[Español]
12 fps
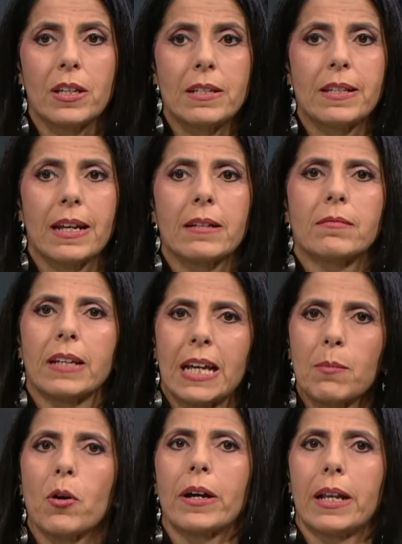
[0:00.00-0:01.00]
dicen
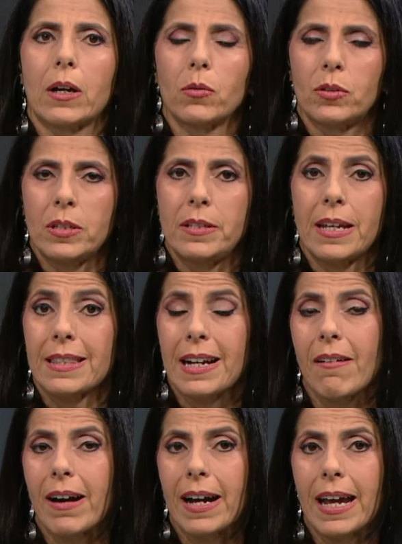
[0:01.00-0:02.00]
dejemos que la justicia
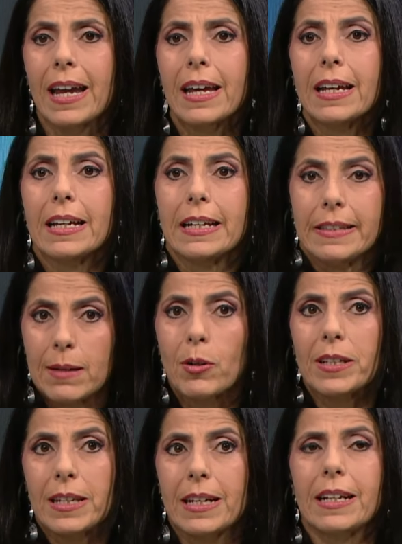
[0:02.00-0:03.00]
trabaje, tenemos
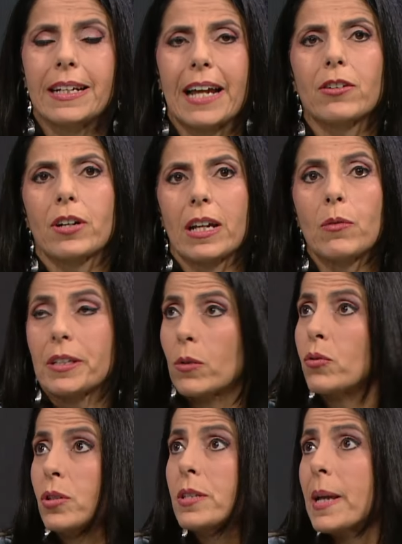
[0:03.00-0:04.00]
que tener claro que nuestra
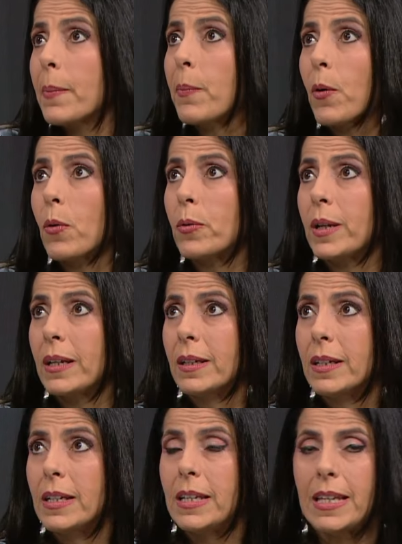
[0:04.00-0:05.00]
justicia es pobre
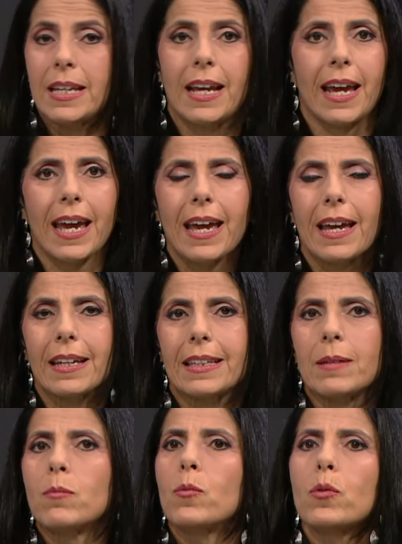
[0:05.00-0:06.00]
y que
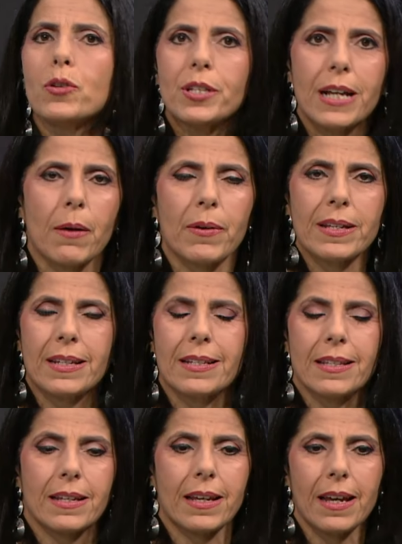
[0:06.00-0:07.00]
este, muchas
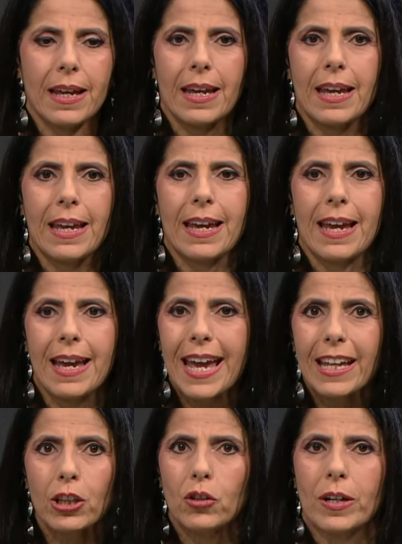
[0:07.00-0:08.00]
veces eh,
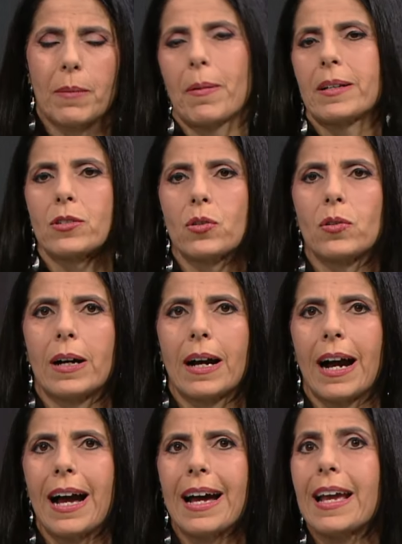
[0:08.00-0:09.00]
esto que pasó
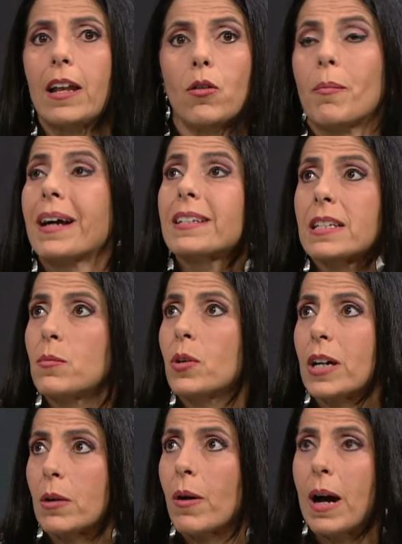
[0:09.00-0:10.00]
acá es lo máximo
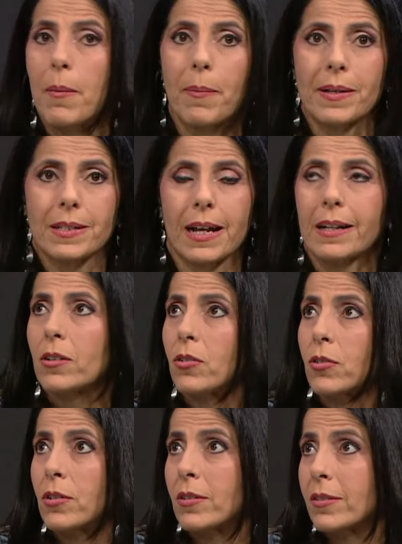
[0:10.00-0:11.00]
que va a pasar
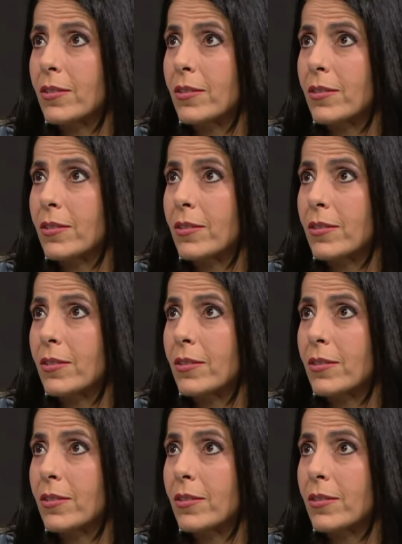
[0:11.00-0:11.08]
con,